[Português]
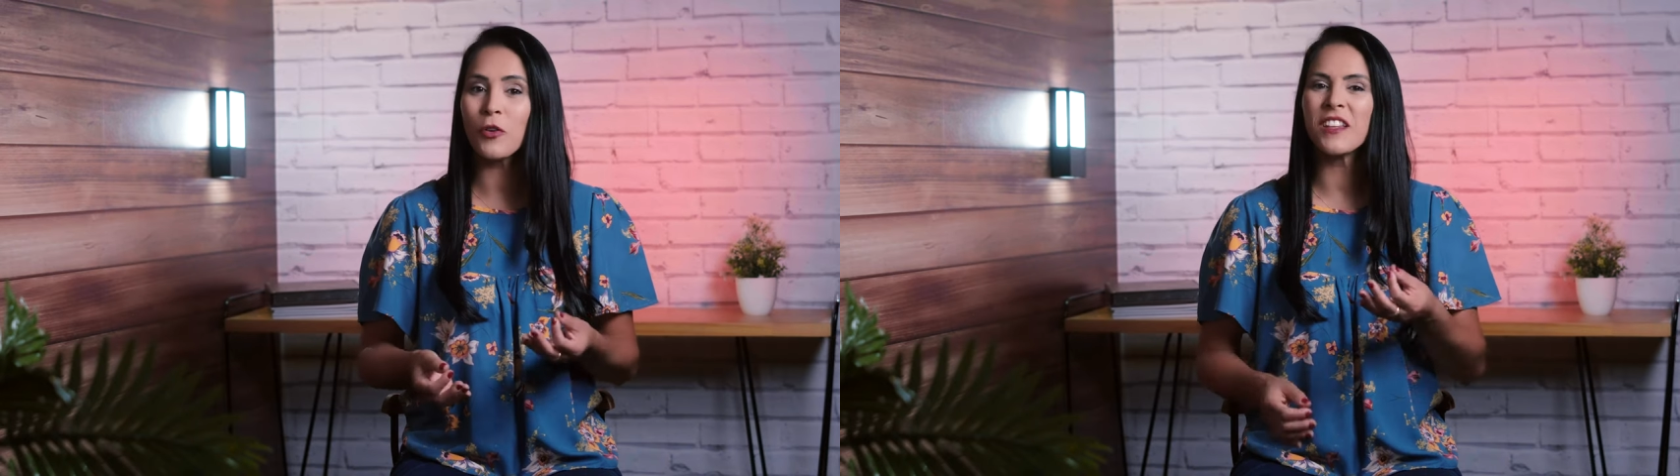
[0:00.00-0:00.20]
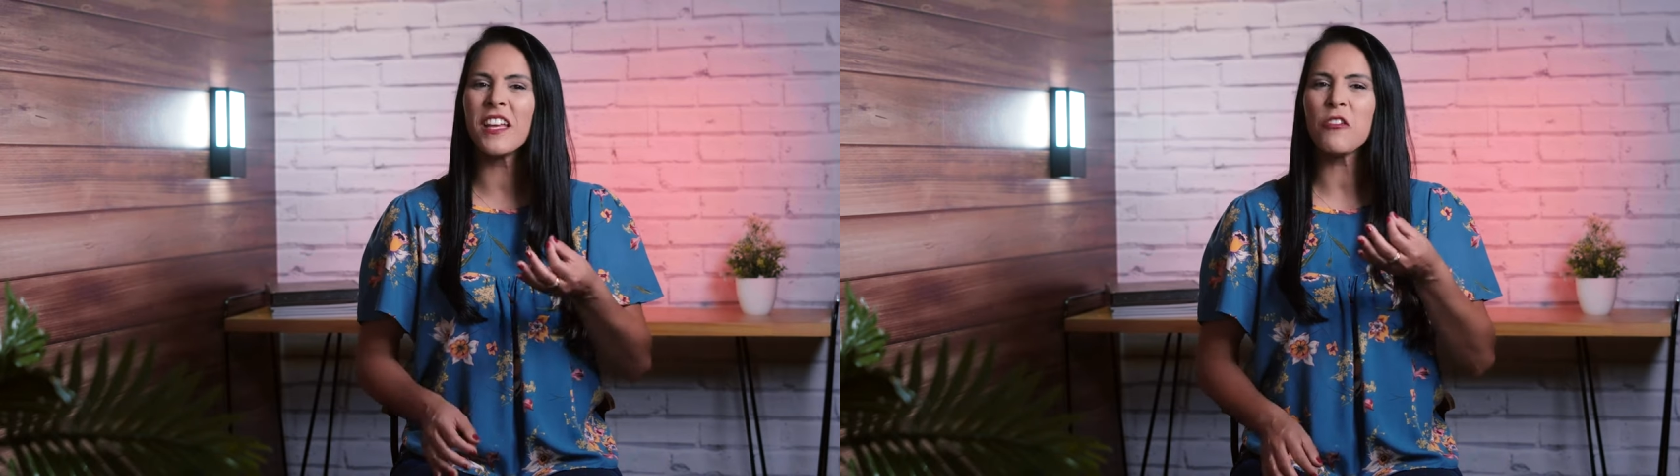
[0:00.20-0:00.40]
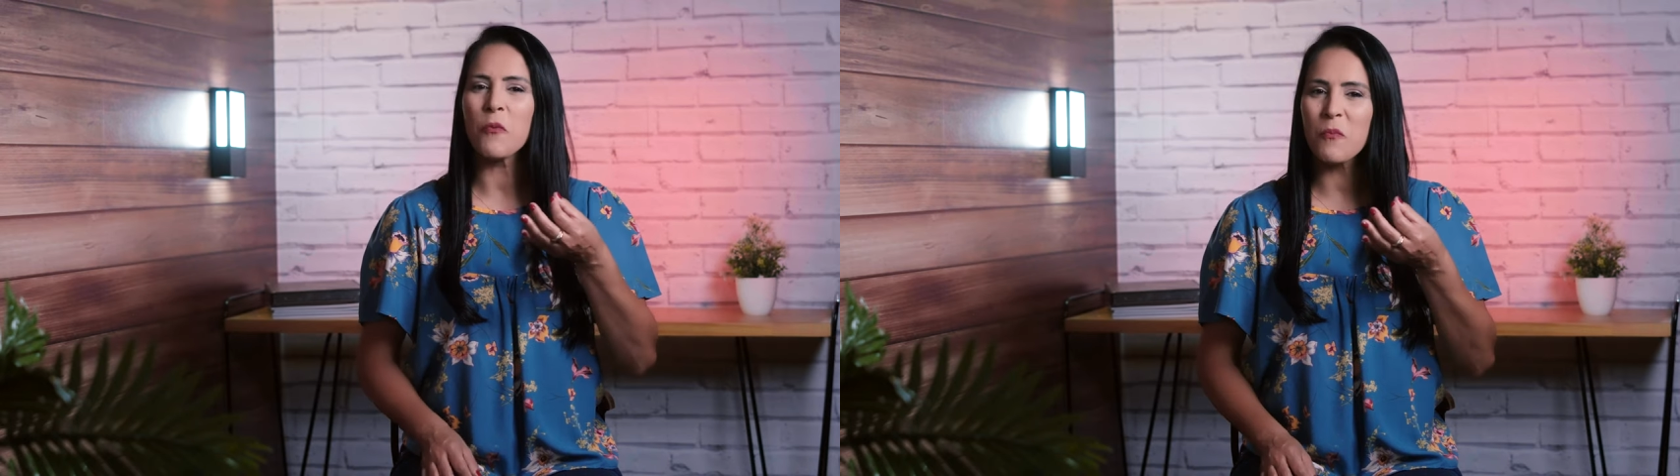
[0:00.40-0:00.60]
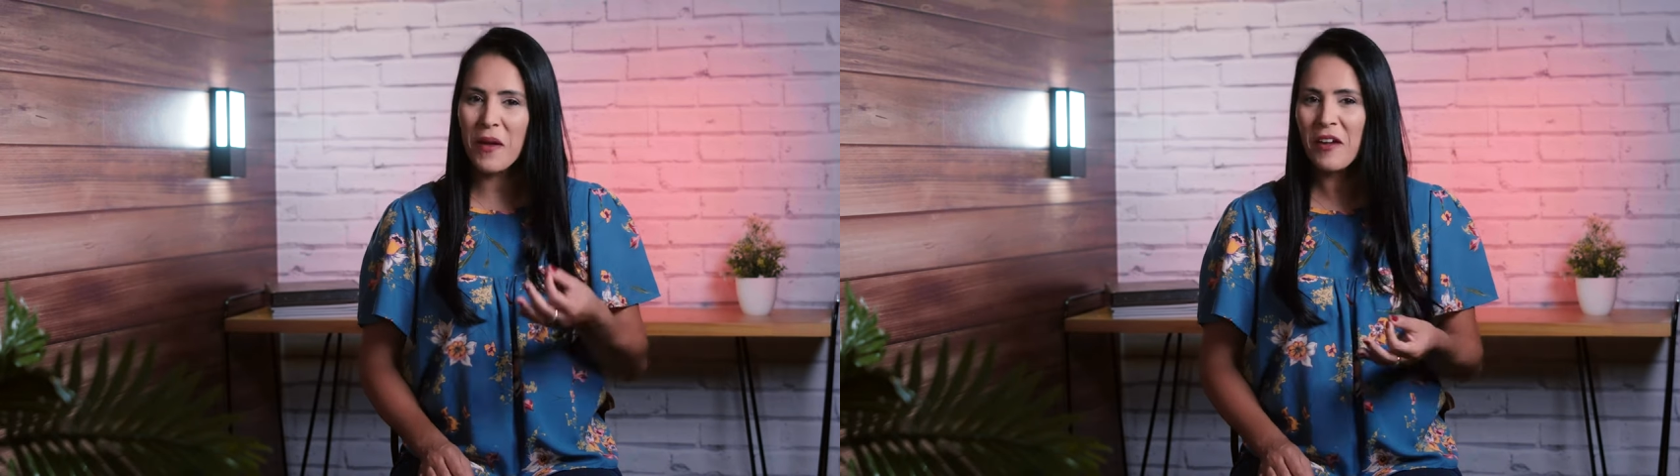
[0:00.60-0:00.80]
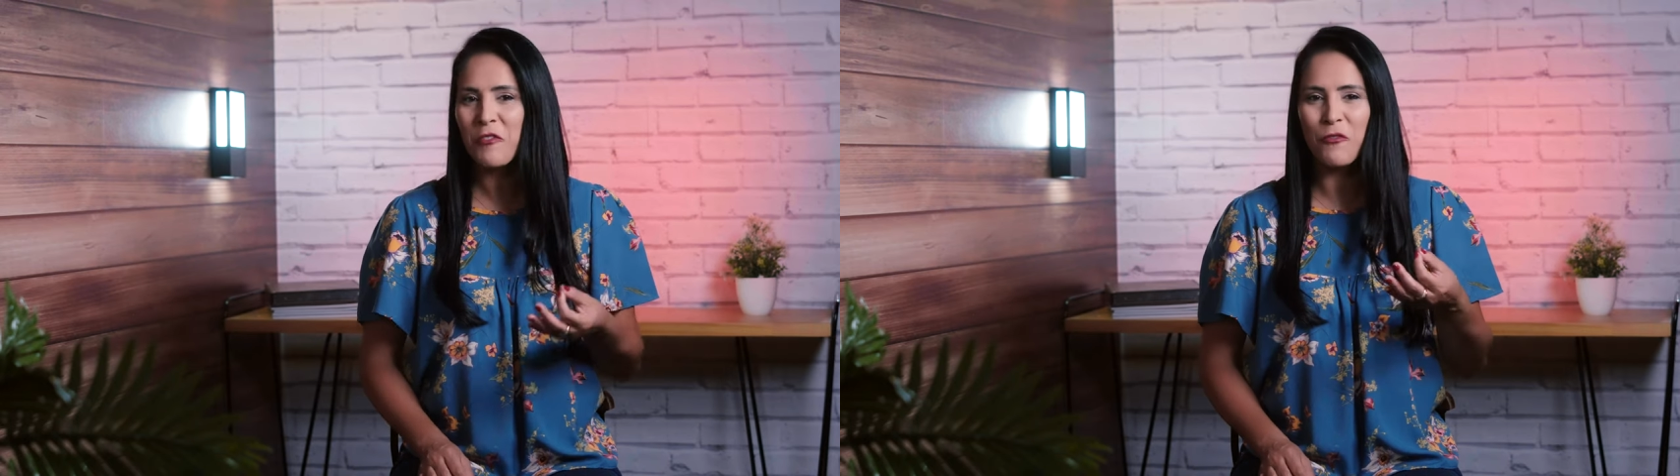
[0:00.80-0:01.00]
modelo
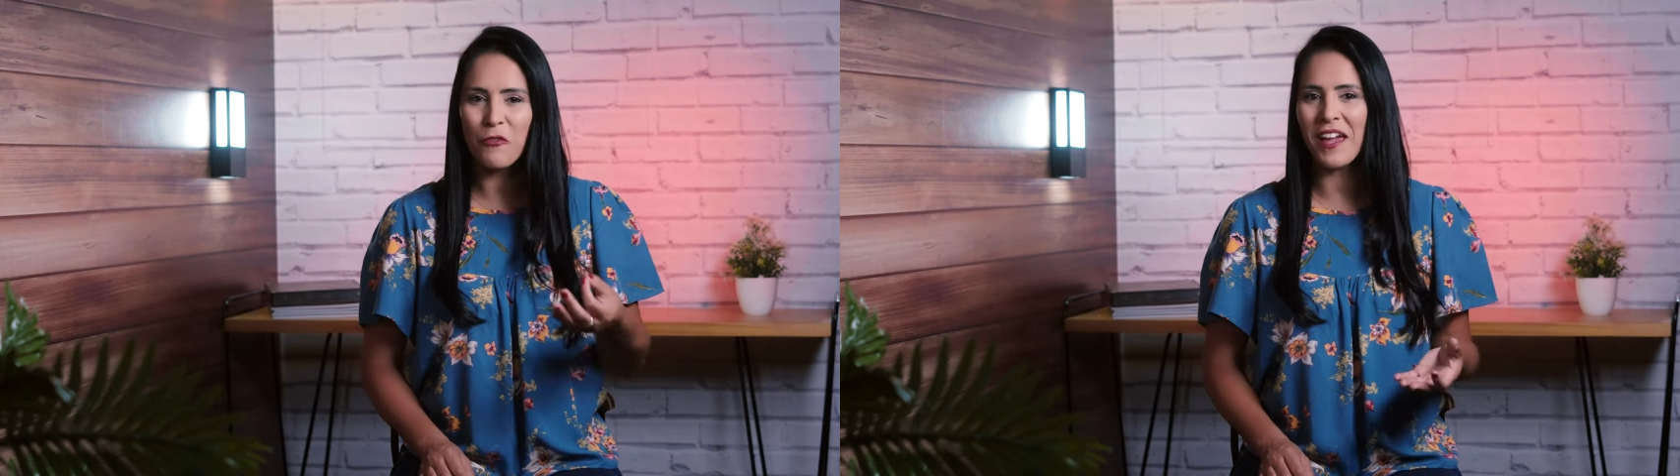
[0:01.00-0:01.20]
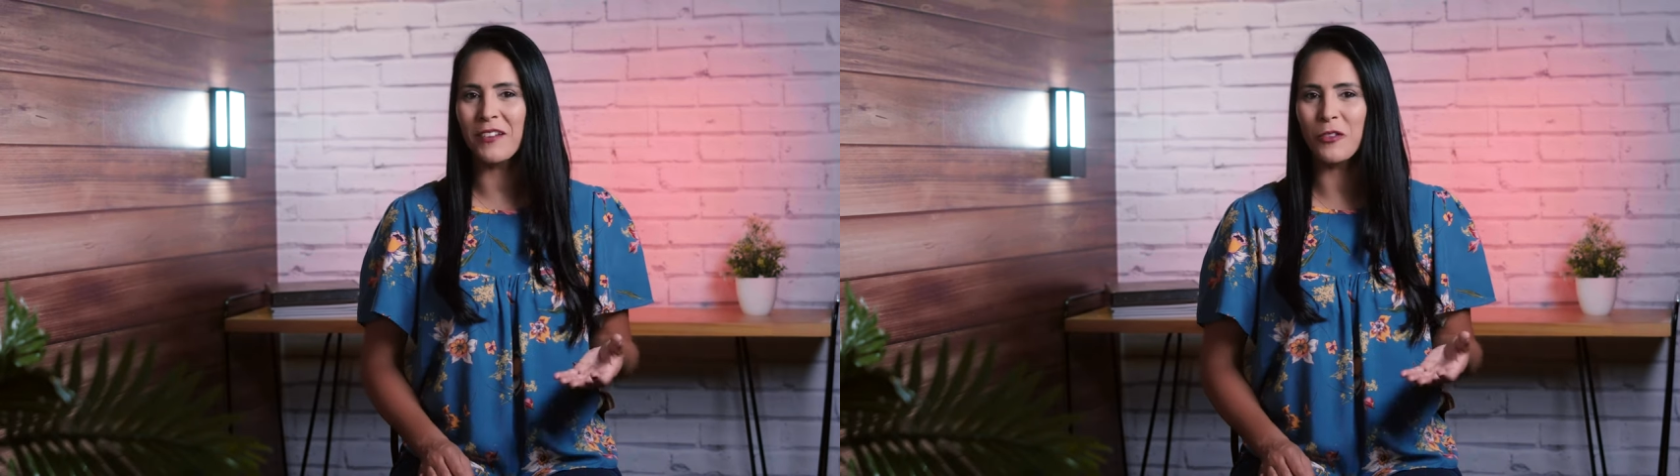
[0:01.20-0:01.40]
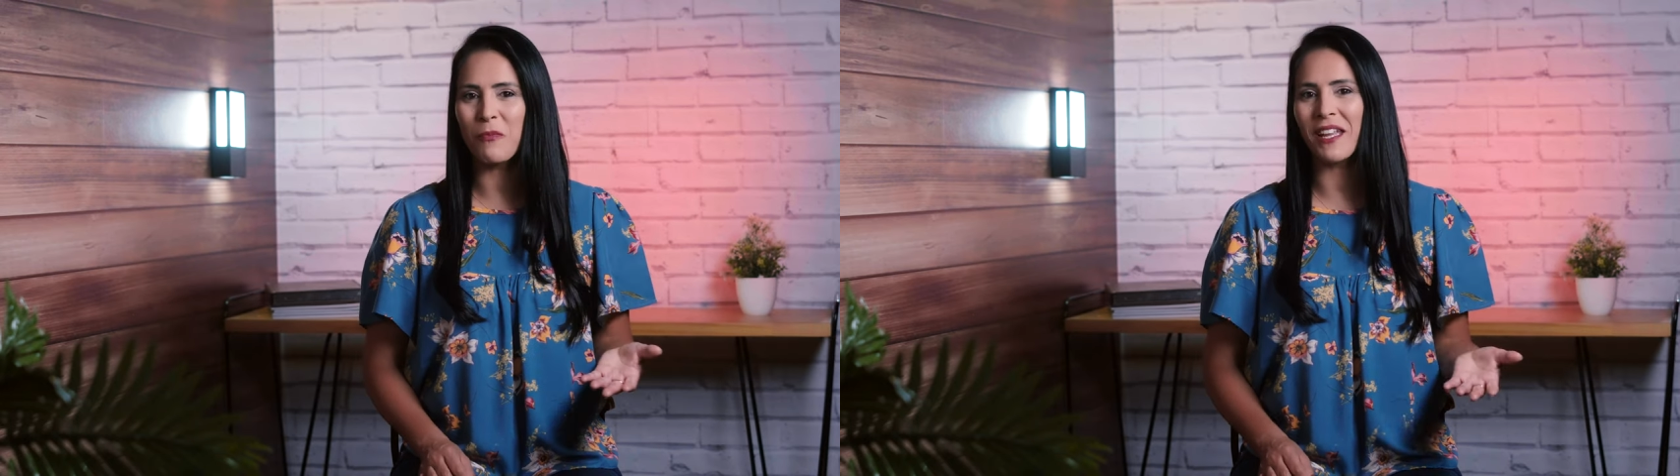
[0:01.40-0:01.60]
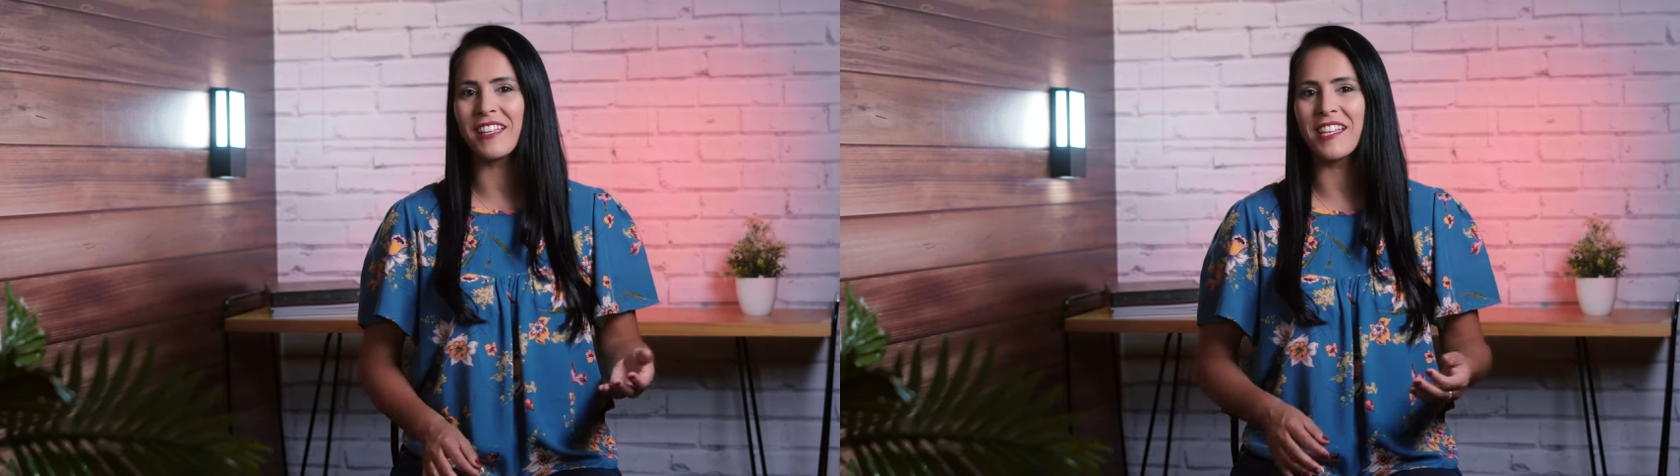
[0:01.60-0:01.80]
perfeito para